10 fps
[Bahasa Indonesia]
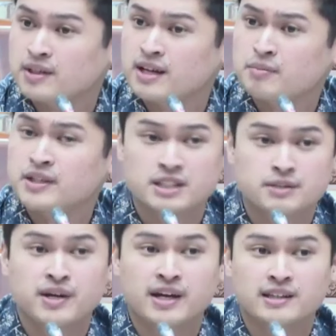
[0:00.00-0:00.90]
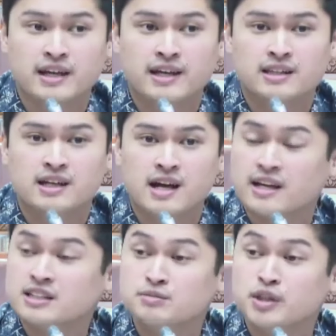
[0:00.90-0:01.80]
padahal prinsip yang kita ingin
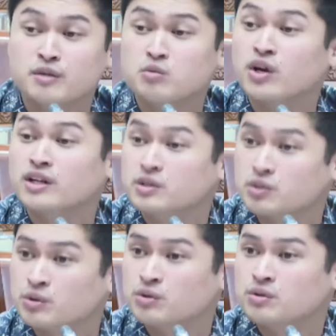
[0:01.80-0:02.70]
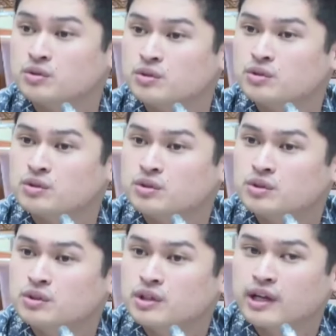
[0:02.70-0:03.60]
tegakkan sebenarnya bukan itu
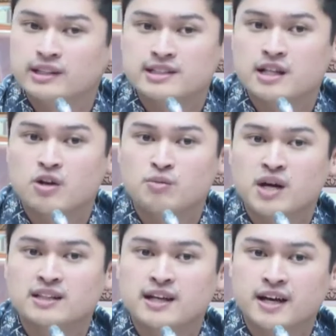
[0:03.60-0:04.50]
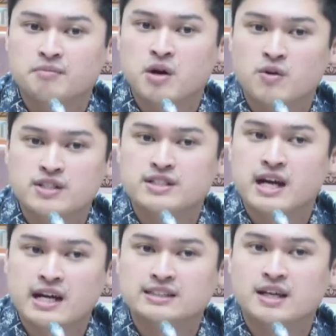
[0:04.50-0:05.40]
kita selalu mengatakan bahwa
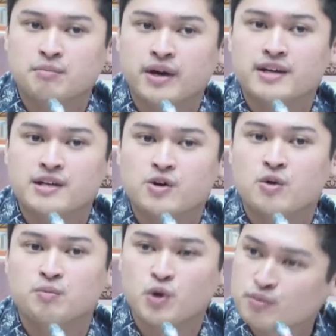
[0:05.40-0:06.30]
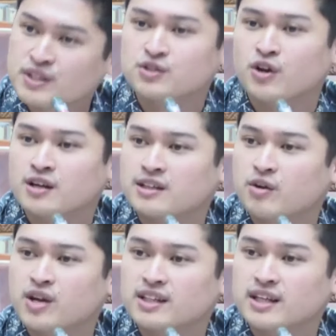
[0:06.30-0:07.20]
jangan sampai ada kompromi soal
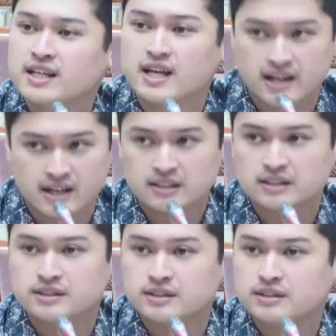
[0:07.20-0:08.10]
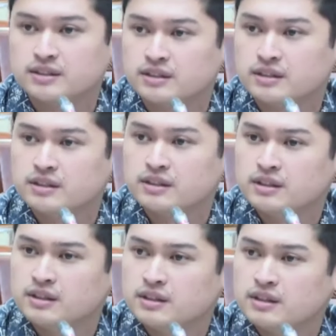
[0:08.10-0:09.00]
kedaulatan negara
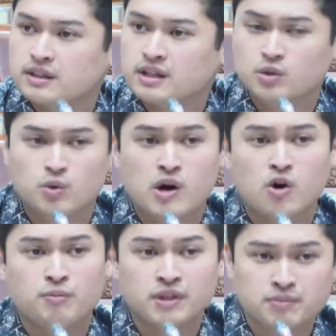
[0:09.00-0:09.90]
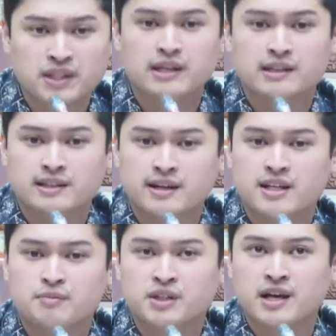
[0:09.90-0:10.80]
kedua komitmen kita
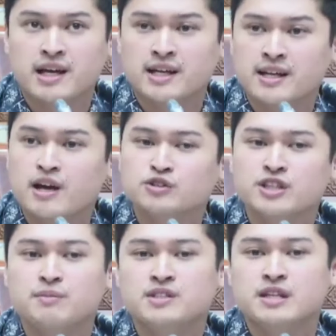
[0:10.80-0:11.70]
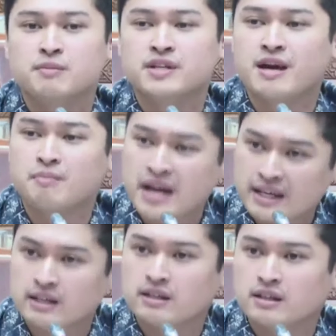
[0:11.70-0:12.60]
terhadap pertahanan harusnya bisa
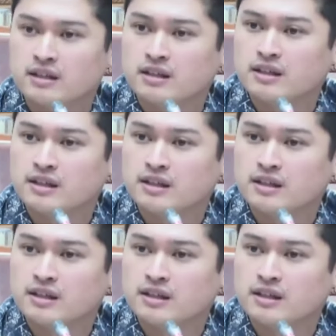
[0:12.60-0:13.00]
menyamai